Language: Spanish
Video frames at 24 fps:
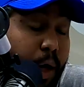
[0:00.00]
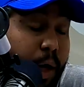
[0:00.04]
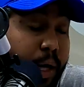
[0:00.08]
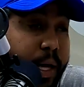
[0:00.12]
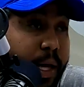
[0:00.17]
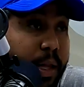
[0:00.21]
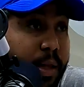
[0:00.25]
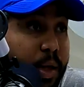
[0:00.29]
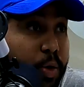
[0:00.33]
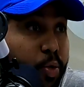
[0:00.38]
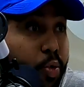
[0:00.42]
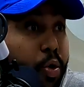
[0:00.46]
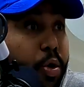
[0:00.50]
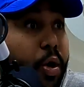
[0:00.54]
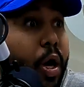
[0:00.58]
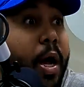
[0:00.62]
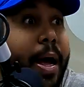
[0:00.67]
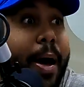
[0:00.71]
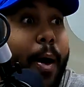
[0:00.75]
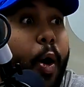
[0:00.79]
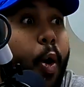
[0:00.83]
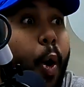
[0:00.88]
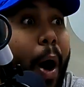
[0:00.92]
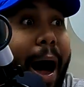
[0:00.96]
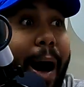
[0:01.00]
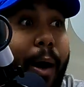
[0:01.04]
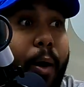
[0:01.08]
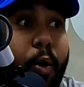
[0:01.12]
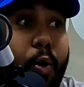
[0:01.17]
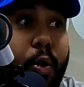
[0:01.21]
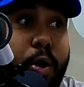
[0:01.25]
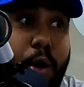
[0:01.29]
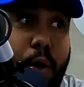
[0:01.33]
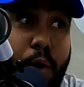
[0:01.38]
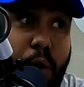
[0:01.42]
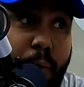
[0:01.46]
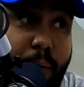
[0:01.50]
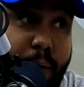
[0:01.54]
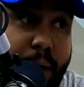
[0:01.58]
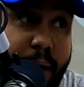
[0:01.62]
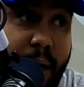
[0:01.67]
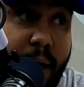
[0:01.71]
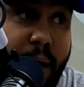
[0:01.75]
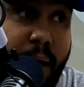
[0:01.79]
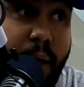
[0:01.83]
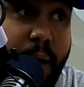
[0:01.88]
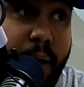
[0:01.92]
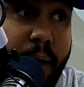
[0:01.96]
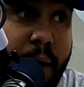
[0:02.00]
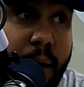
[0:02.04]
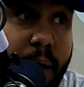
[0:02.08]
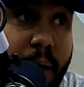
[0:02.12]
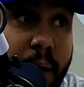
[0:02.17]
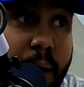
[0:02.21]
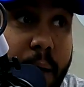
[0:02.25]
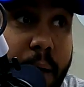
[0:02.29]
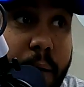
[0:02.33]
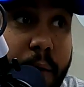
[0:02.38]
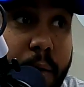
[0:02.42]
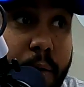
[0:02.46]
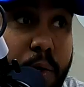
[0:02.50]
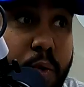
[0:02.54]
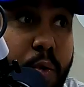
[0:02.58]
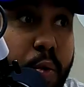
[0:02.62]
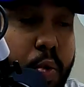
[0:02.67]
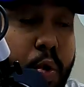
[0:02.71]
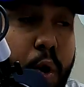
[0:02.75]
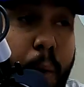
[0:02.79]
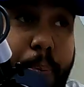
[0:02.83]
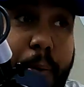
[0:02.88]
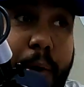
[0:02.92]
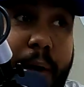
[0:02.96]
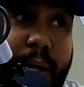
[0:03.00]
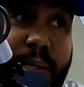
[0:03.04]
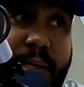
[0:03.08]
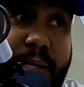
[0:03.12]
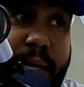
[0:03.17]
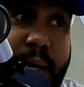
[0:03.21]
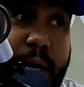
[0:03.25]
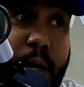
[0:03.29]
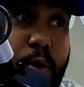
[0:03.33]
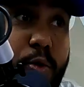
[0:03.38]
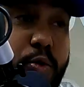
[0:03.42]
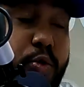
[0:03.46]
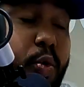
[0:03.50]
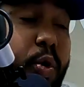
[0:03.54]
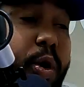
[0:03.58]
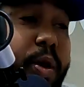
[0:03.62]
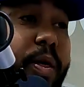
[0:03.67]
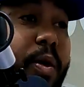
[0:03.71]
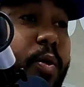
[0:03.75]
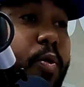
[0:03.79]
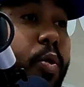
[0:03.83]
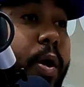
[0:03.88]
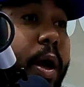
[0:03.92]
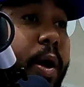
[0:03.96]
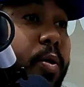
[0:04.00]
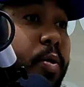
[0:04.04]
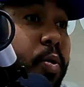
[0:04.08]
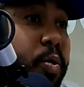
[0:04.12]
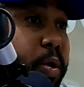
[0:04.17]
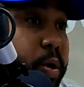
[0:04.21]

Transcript: porque el cliente Julio, a Julio Rodríguez, tú no puedes seguir con tu ridiculez